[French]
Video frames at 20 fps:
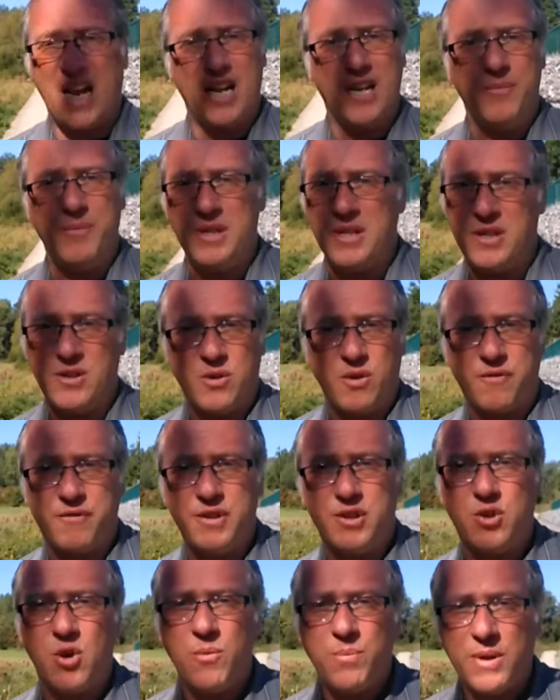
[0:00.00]
À la limite, ils
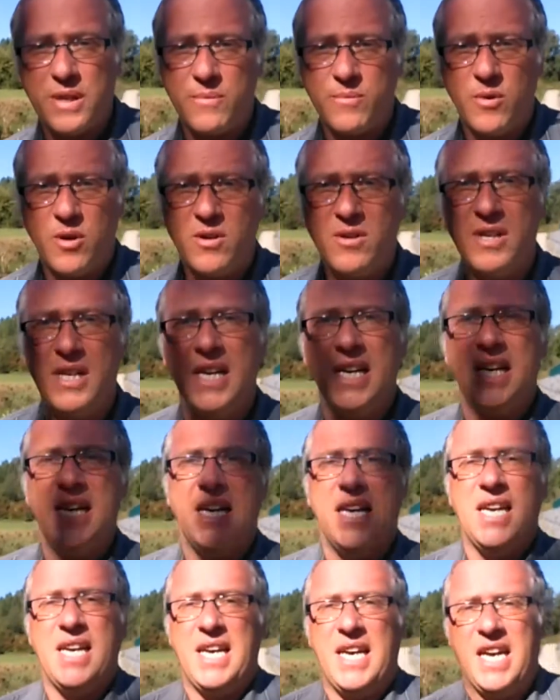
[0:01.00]
s'en fichent complètement
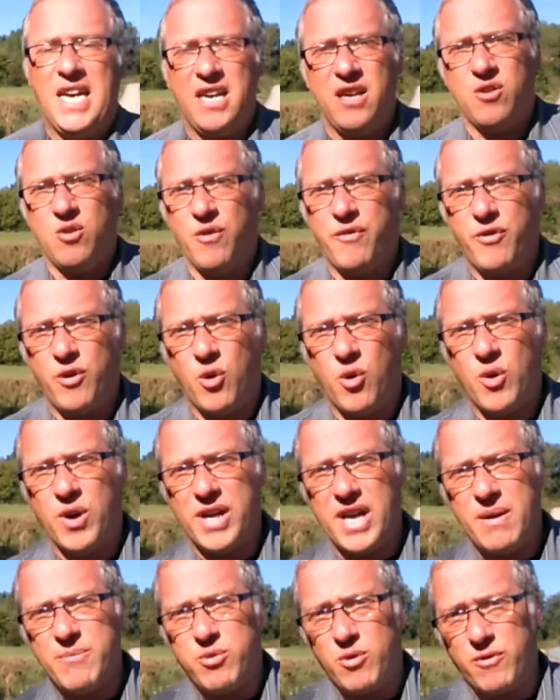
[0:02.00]
et ils ne
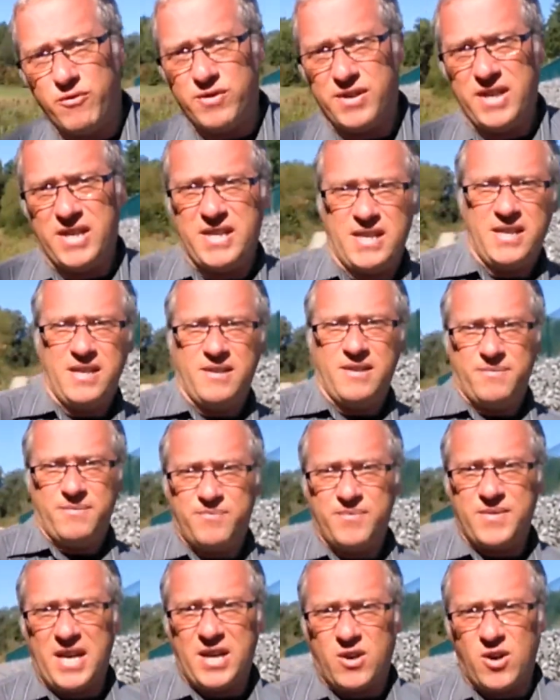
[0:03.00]
feront rien pour vous aider.
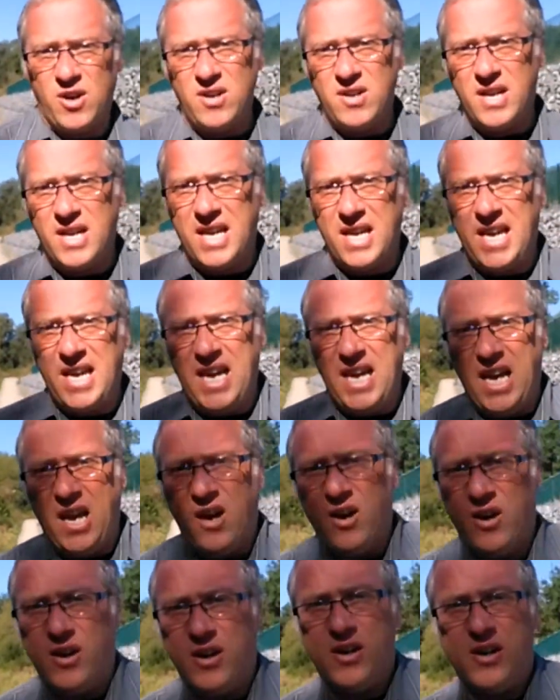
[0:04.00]
D'accord
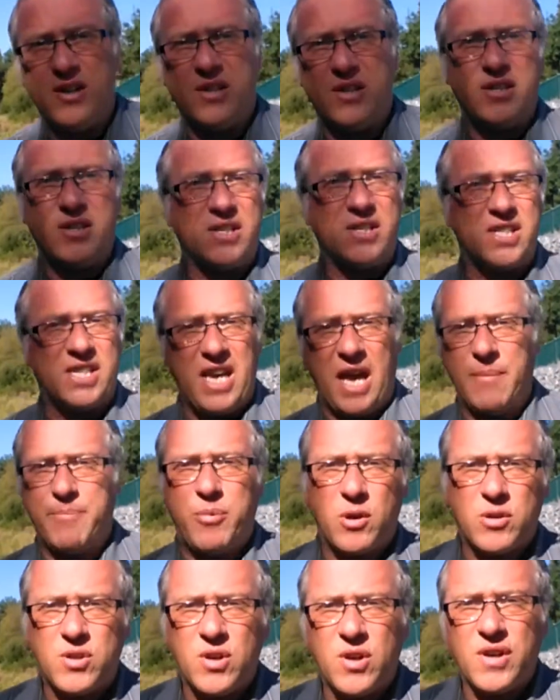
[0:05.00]
euh, Ce qui est
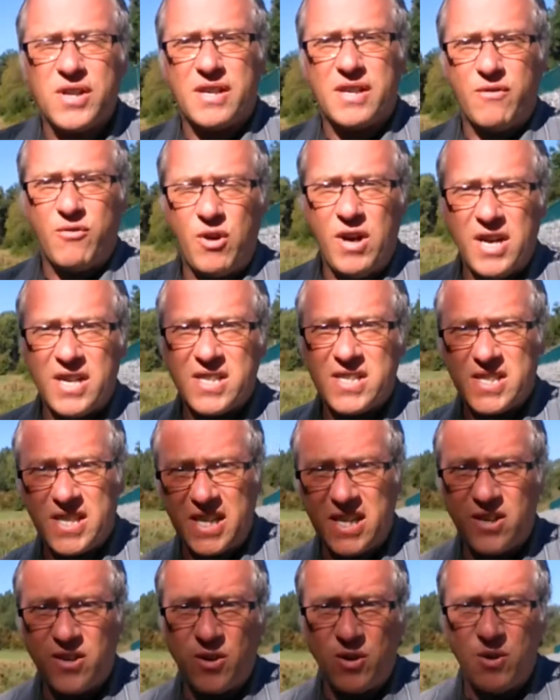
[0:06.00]
important à savoir,
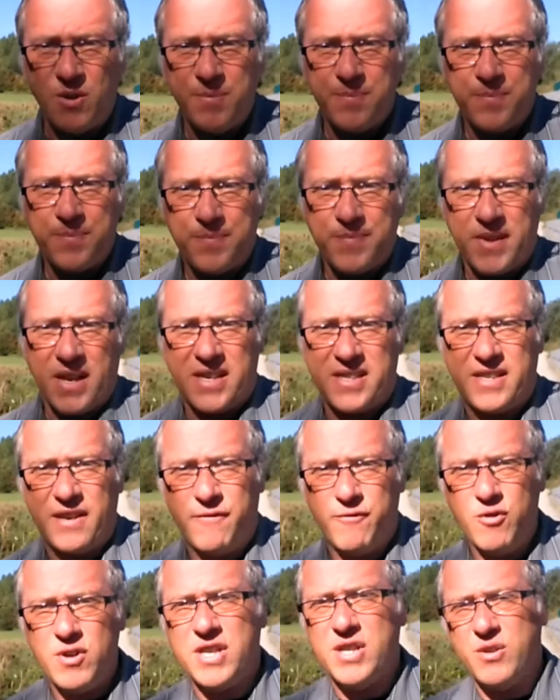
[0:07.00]
c'est que
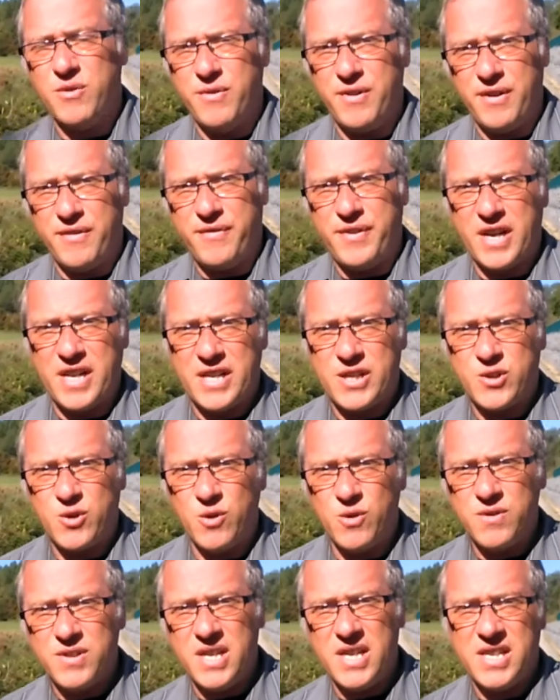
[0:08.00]
c'est vous qui devez faire les
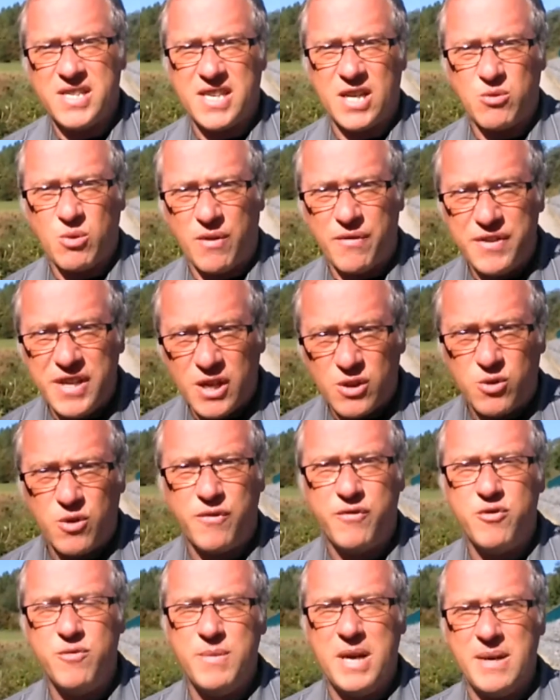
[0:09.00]
choses, ça doit venir
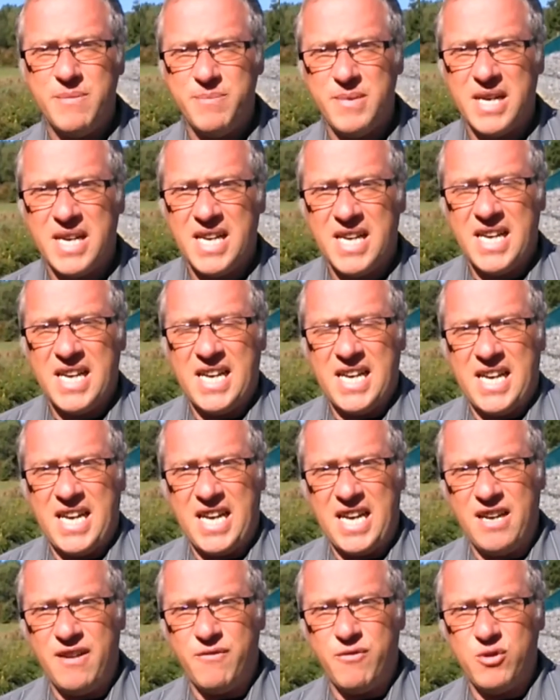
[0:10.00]
de vous-même
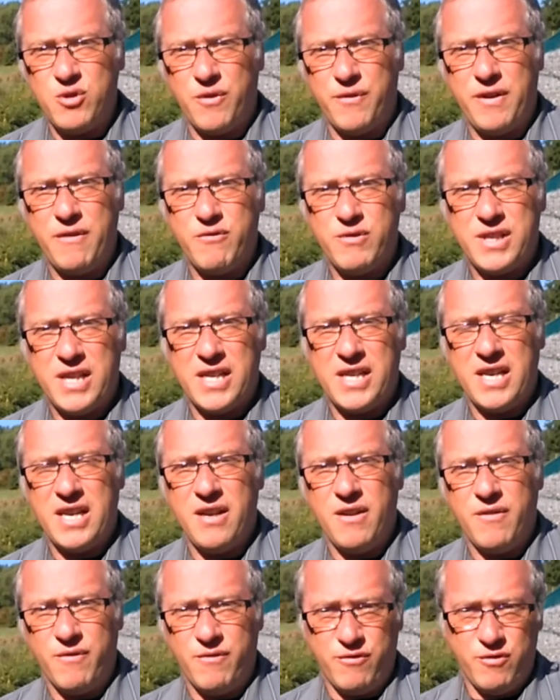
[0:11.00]
et vous devez vous
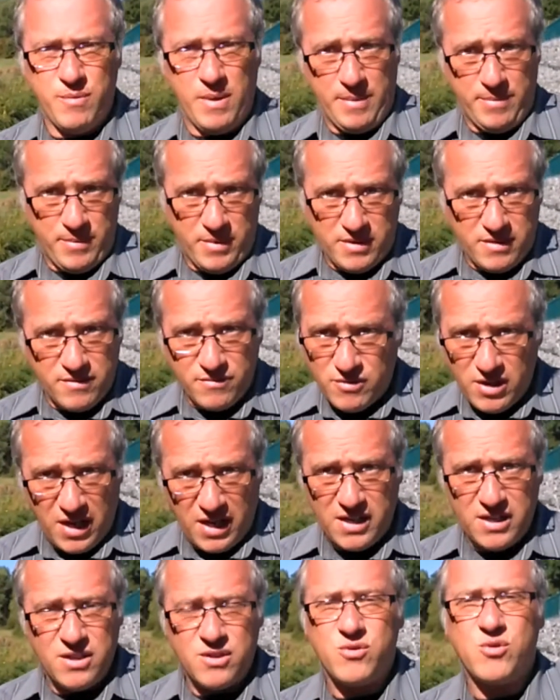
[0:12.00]
aider vous-même.
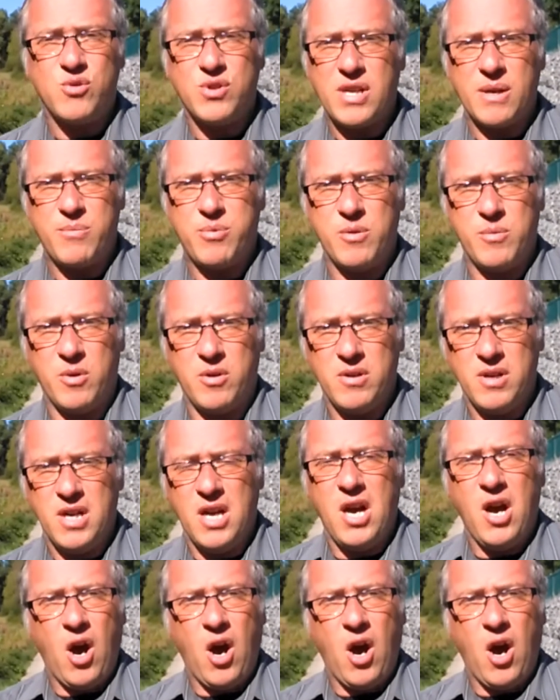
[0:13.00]
Voilà, tout simplement.